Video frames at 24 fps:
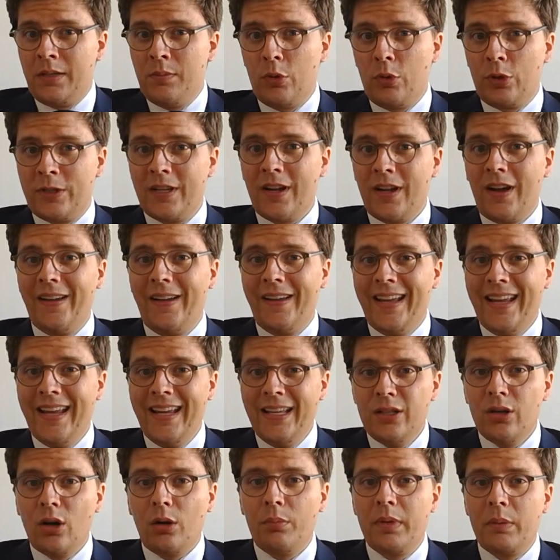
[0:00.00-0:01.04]
qui me tient
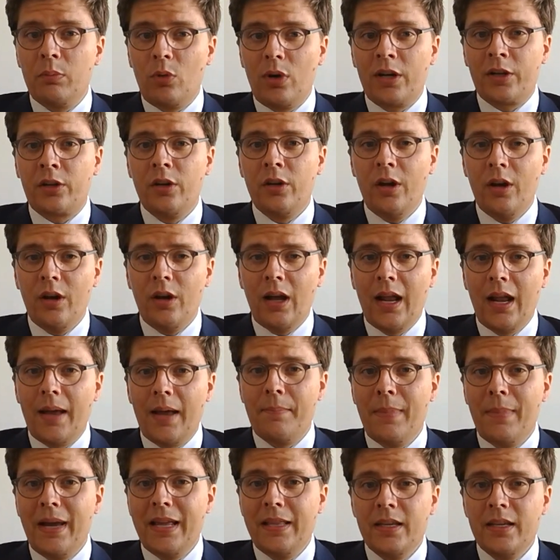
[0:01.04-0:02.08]
énormément à cœur,
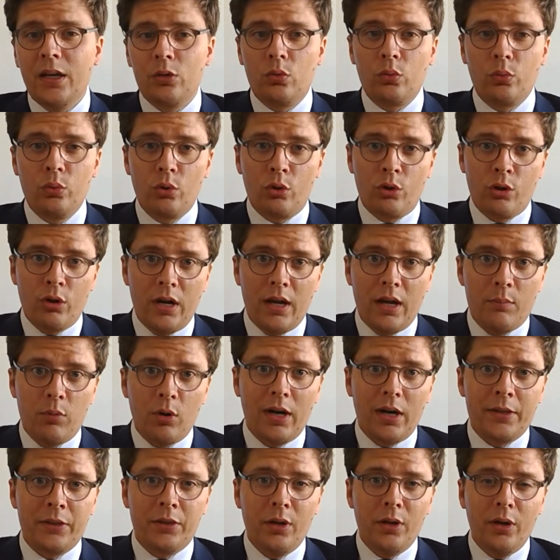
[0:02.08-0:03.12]
la manière dont nos
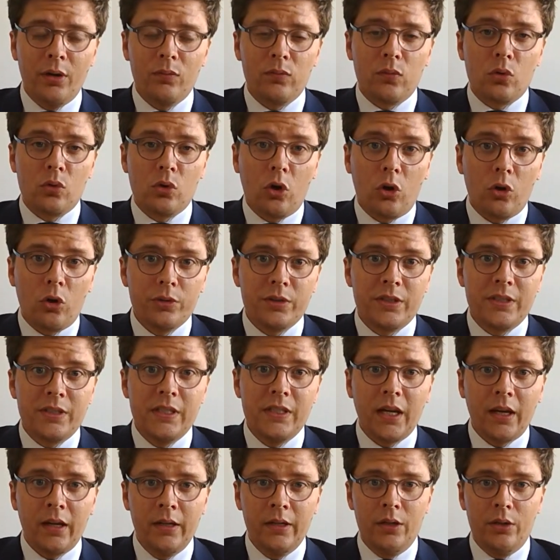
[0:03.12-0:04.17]
collaborateurs vont
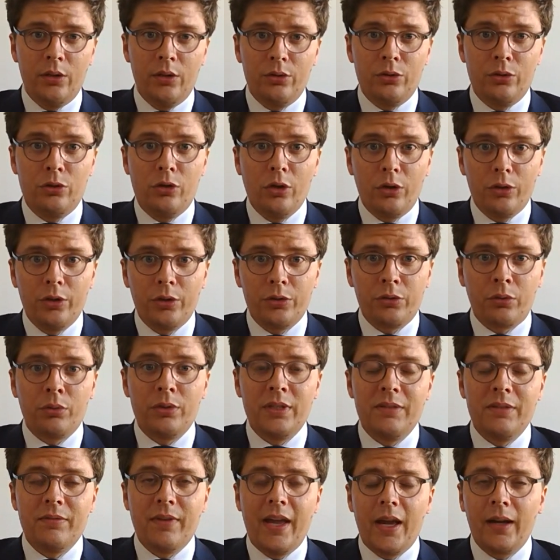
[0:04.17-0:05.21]
grandir dans
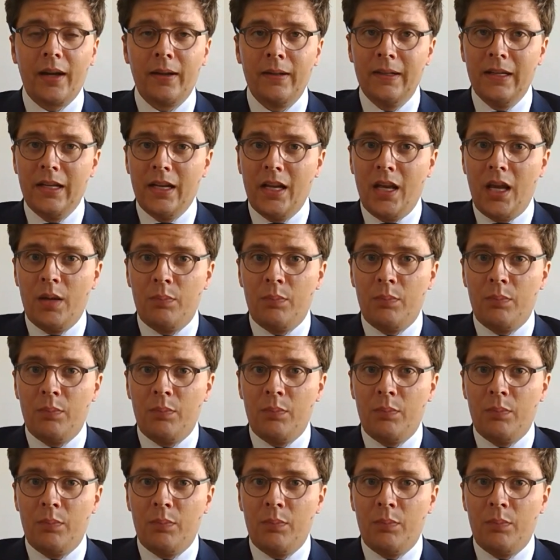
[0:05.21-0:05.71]
notre univers.